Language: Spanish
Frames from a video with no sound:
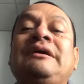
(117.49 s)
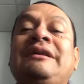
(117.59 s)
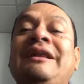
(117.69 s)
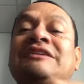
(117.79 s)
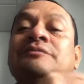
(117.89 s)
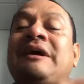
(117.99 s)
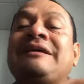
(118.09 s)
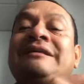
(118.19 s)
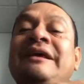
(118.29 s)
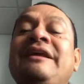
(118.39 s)
las
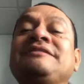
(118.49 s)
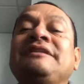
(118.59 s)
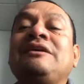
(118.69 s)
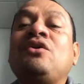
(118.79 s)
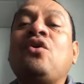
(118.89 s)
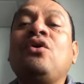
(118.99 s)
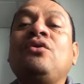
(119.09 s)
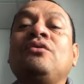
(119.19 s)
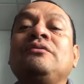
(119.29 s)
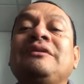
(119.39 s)
bacterias del colon